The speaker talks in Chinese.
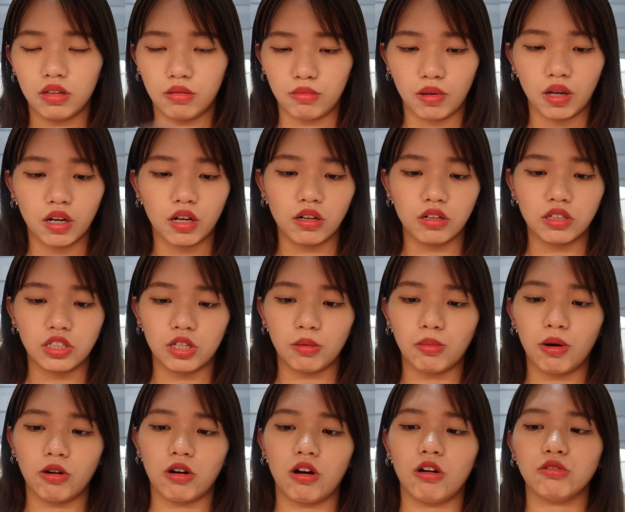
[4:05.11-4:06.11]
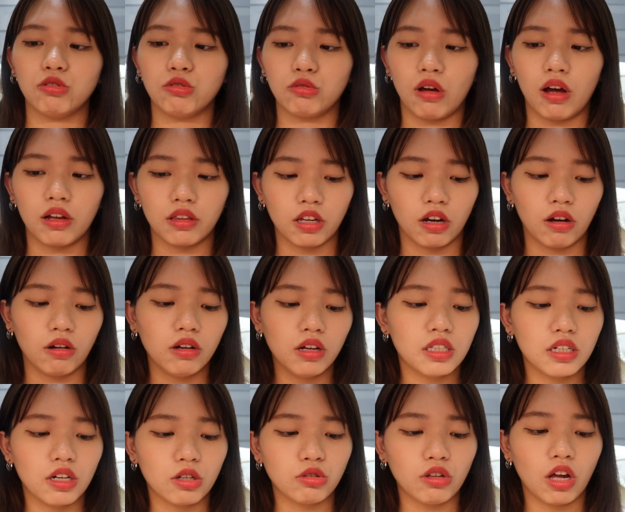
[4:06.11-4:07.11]
那个睫毛膏刷掉，
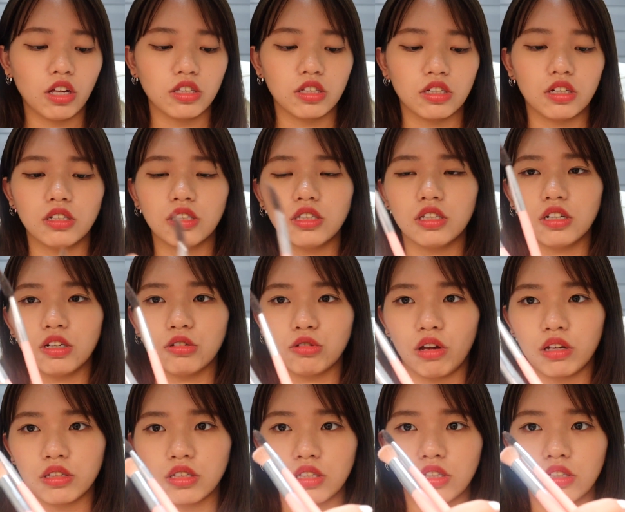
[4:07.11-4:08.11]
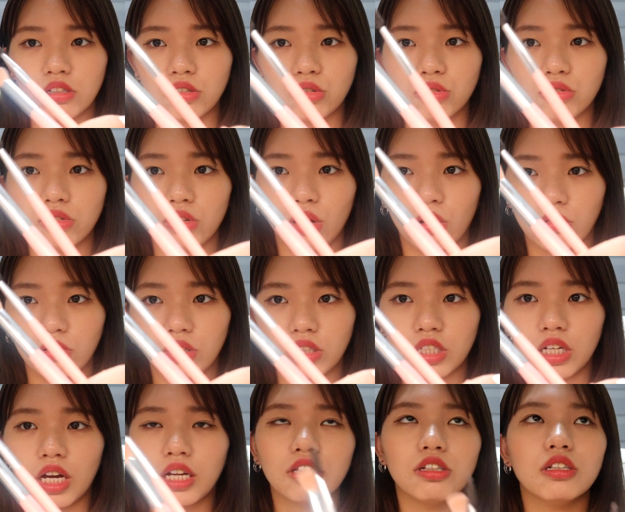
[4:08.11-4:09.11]
这个刷子跟这个刷子其实就是同一
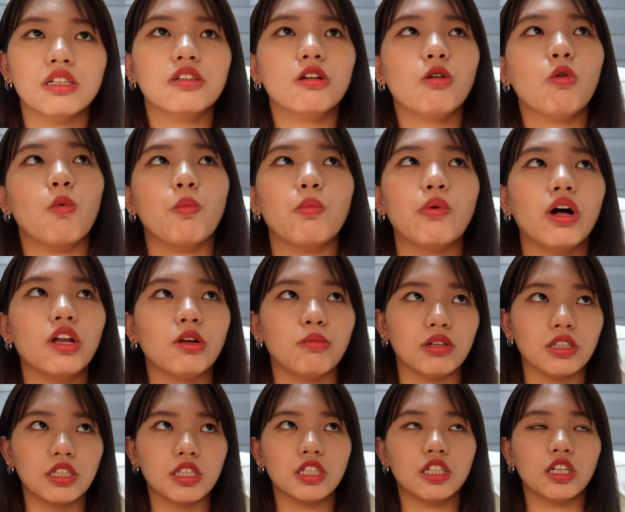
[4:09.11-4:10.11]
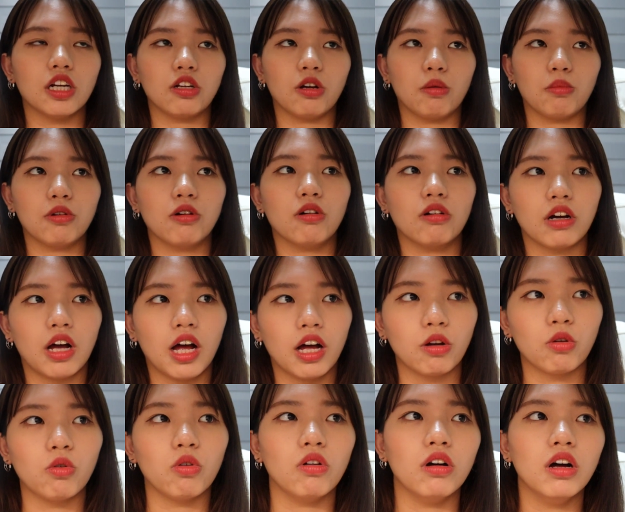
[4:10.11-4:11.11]
家，就是我不知道你们之前有没有
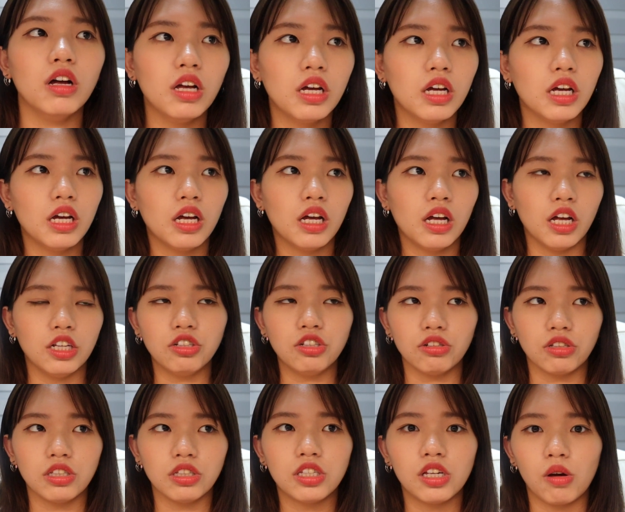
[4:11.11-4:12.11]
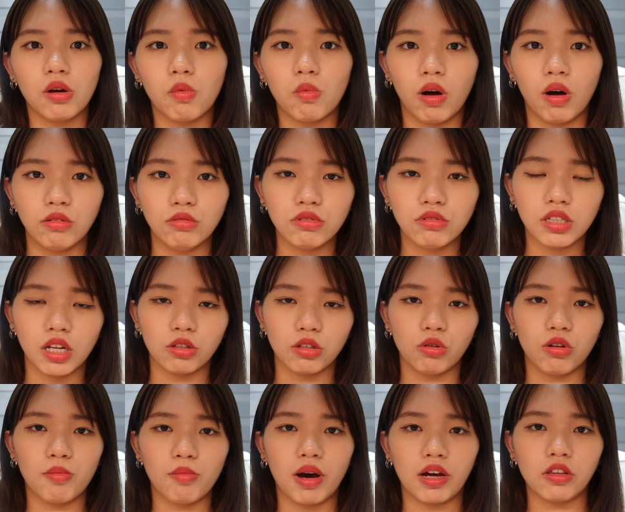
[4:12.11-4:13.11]
看过，很久之前网络上都
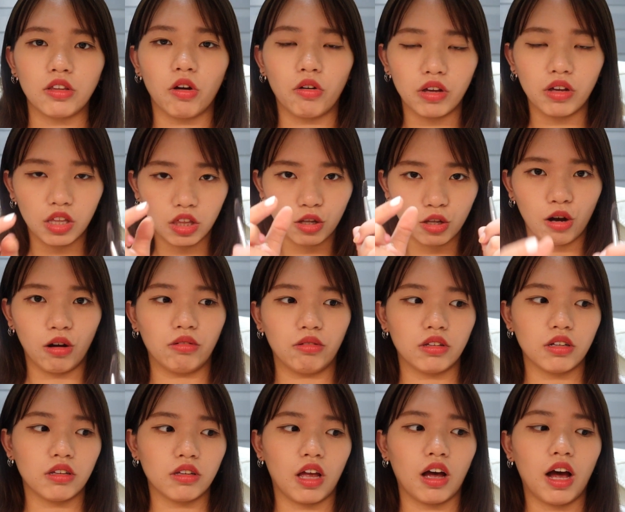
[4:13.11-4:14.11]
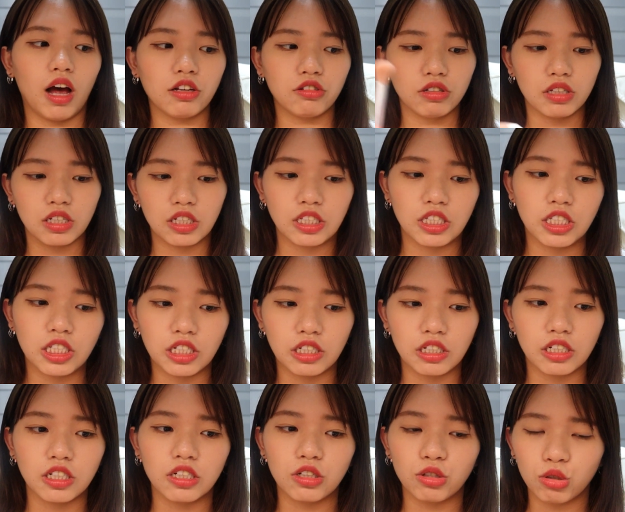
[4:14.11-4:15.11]
会卖那种一桶的，然后它就一系
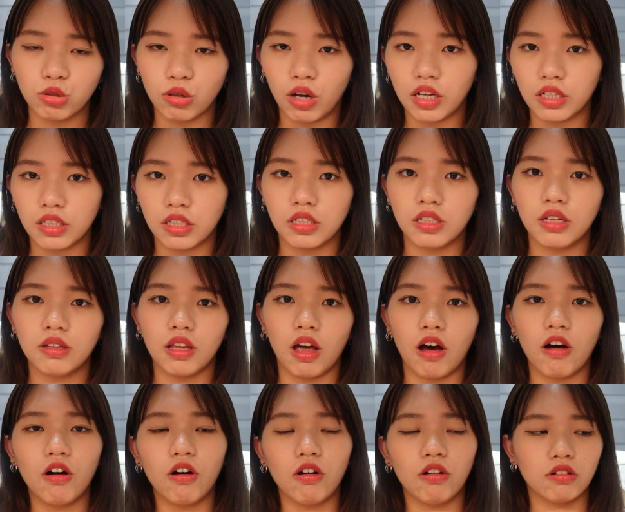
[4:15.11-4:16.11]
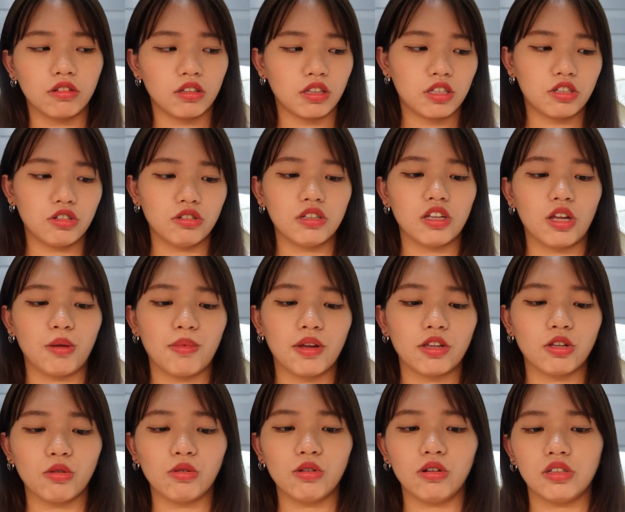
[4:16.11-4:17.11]
列的刷子，然后就里
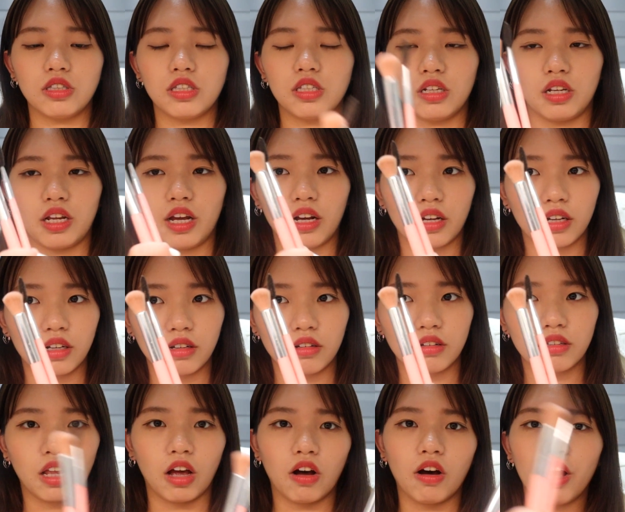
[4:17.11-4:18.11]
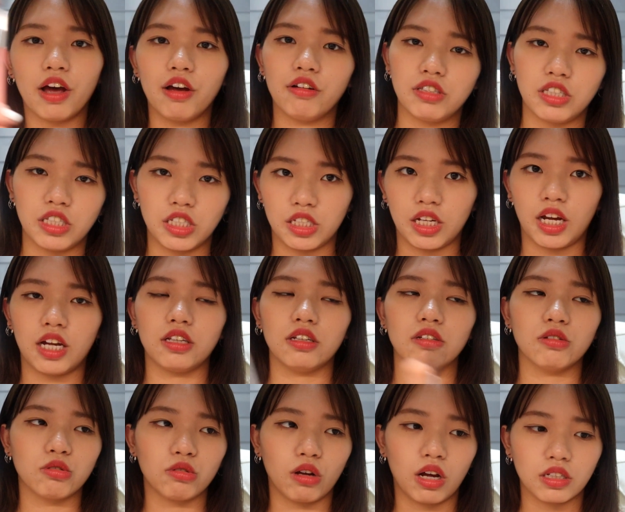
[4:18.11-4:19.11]
面都会有这两个，然后还有其他
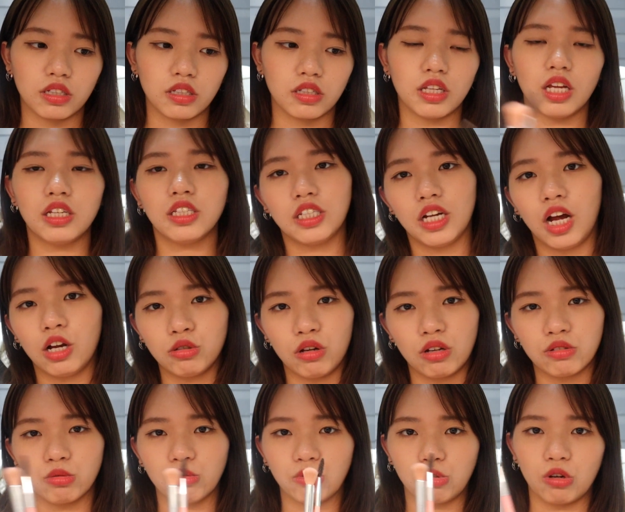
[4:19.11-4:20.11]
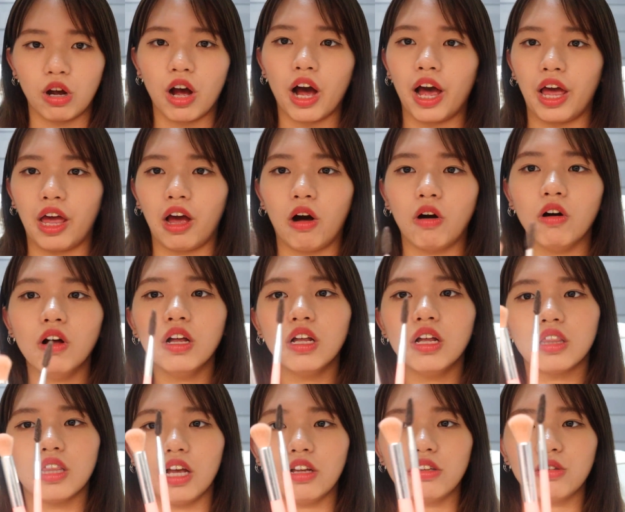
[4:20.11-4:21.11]
的刷子，但其他刷子我觉得还好，
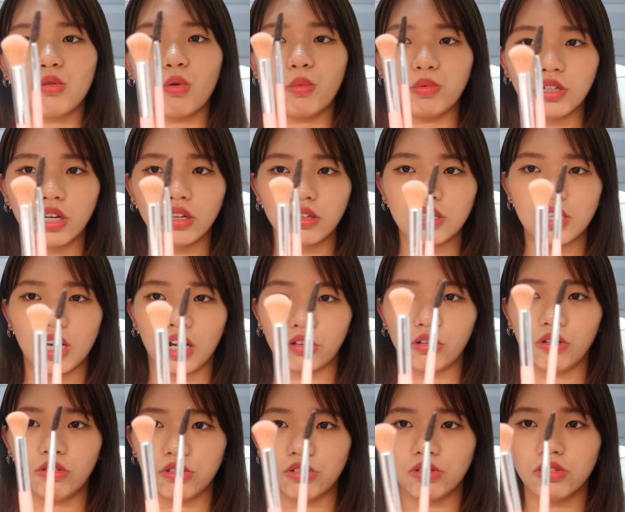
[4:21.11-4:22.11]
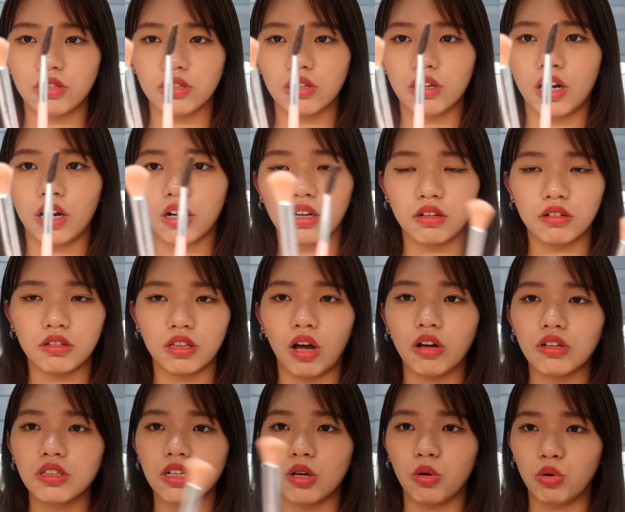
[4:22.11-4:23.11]
但我比较常用就是这两个，然
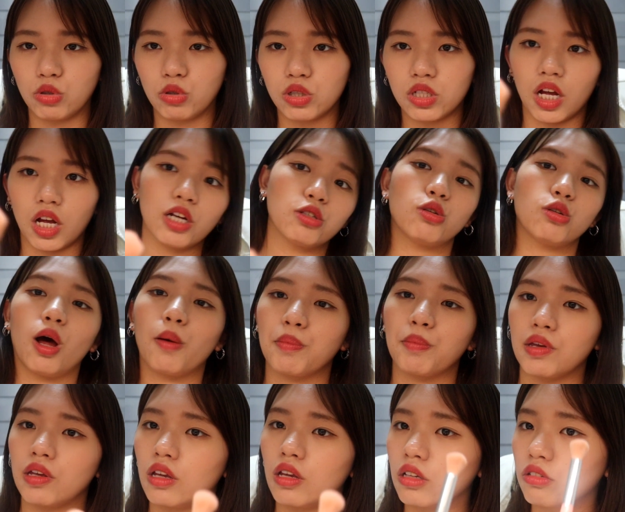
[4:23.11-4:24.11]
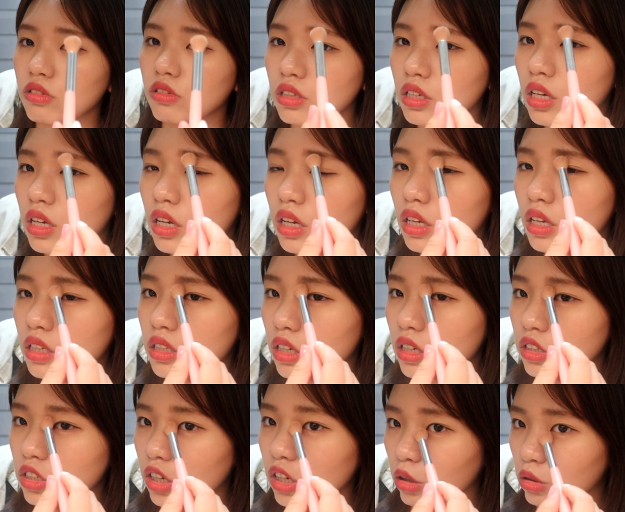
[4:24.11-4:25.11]
后这个我就会拿来刷鼻影，就是这
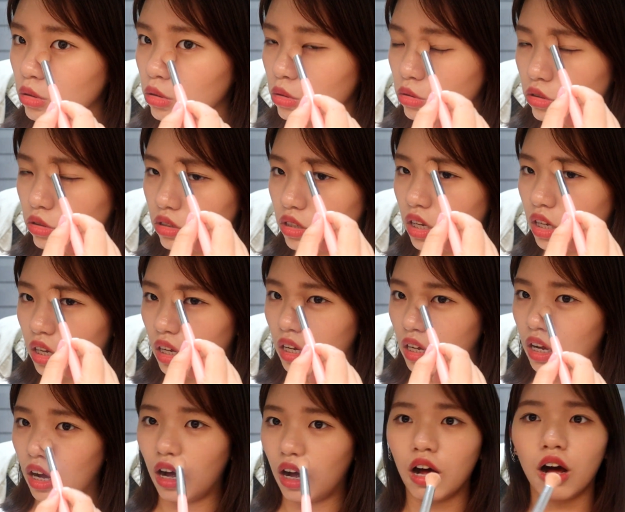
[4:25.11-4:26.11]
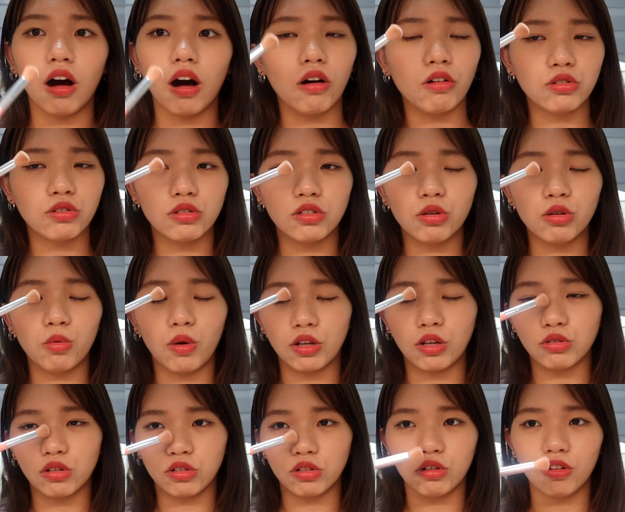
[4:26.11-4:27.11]
个角度就是很刚好，就是完
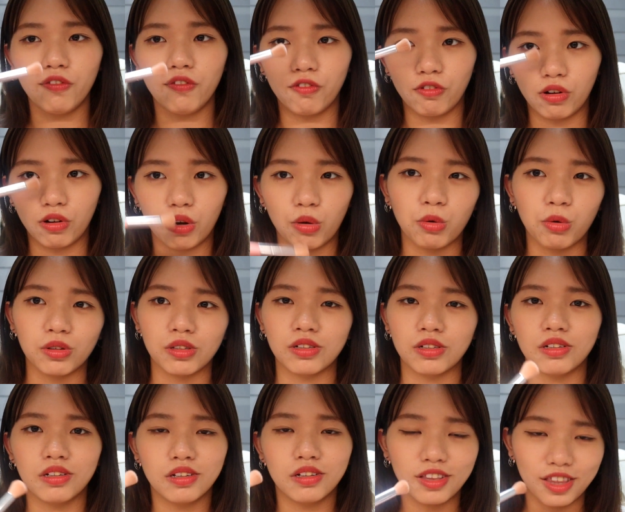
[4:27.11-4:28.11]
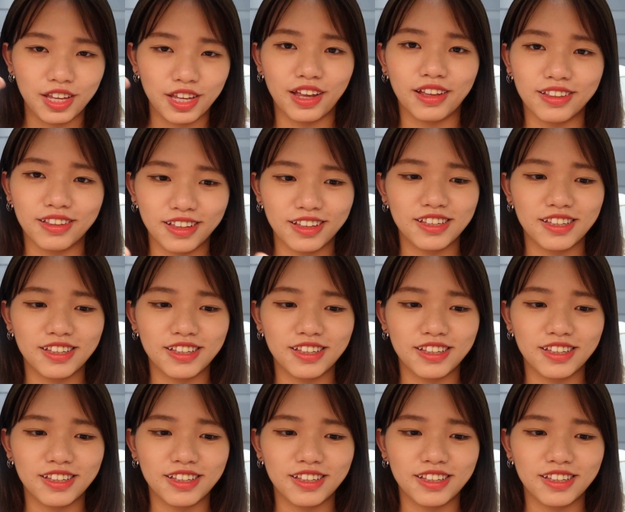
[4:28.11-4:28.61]
全就是符合我的脸。